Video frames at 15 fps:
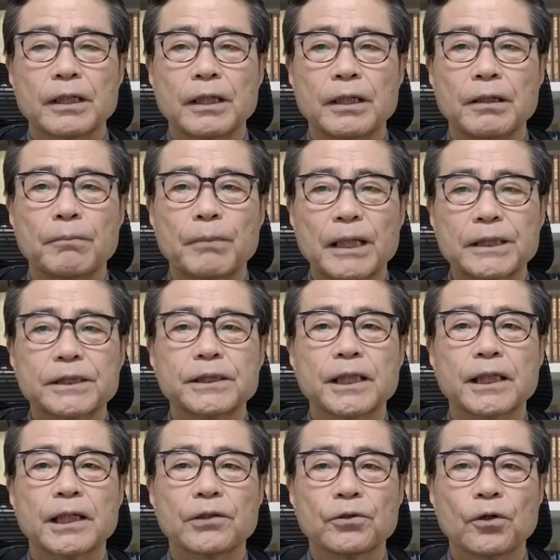えー、街
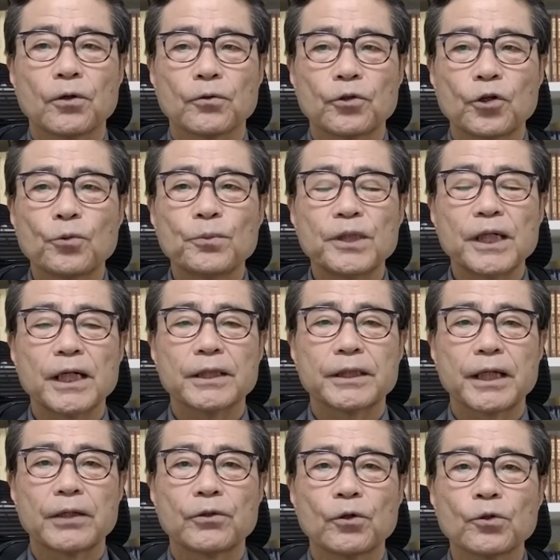中の飲み屋
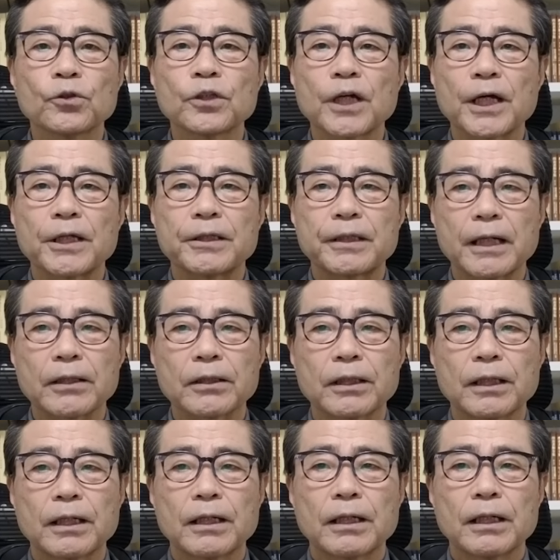で飲んでい
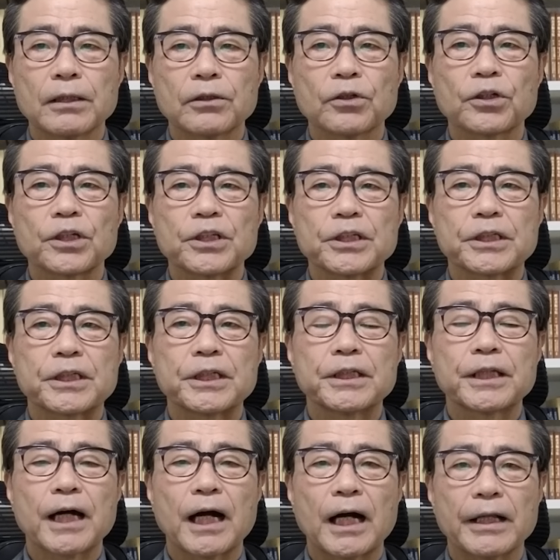た時に
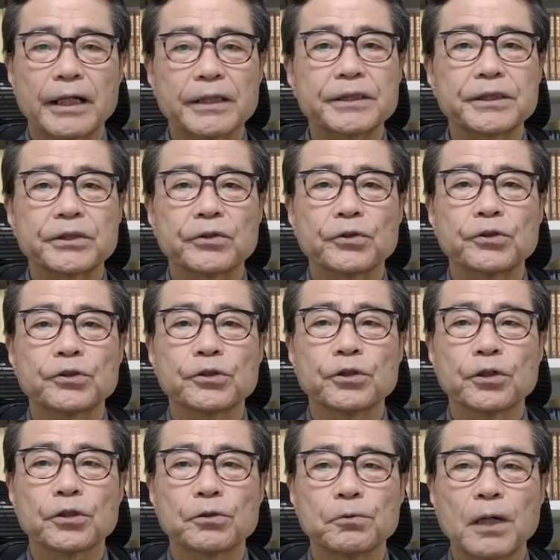聞いた話という
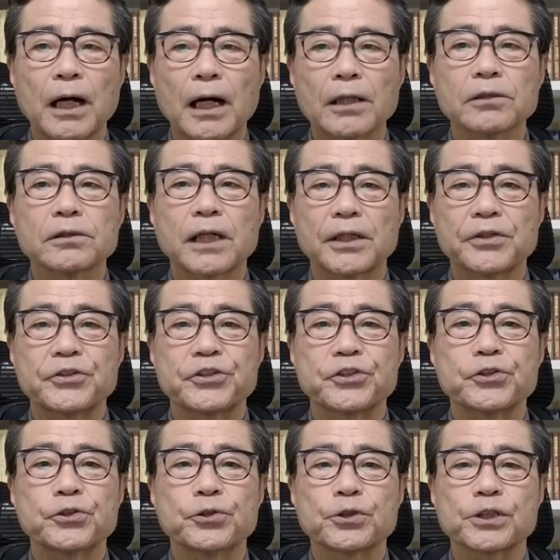よりは、はるかに
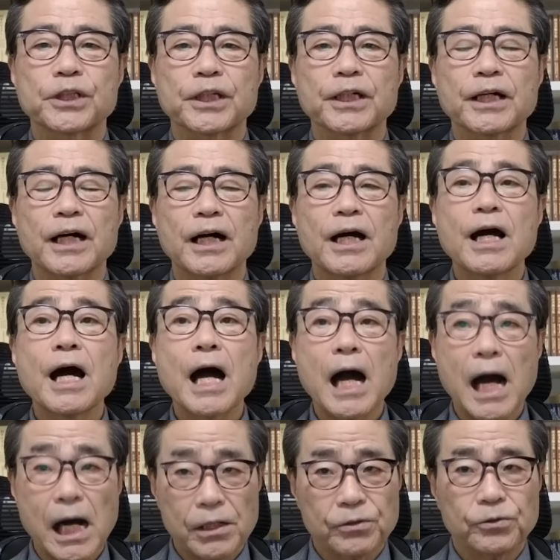信用性が
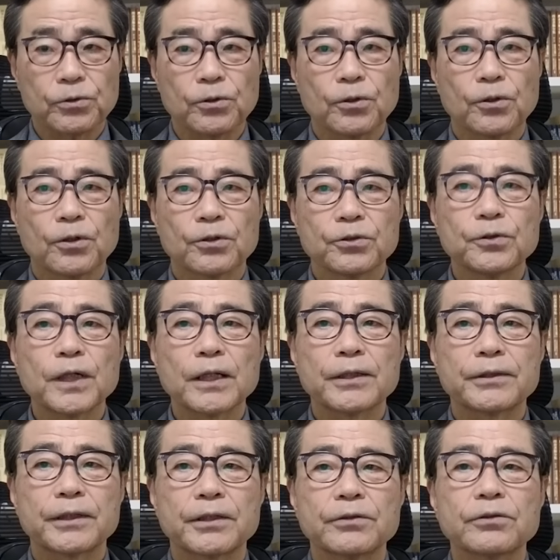あると言わ
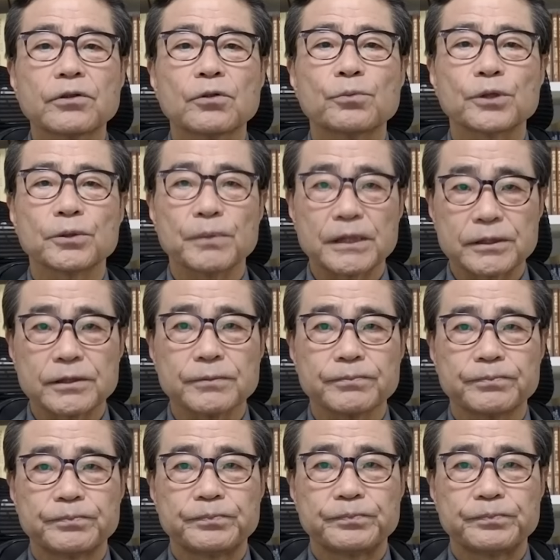れていると思います。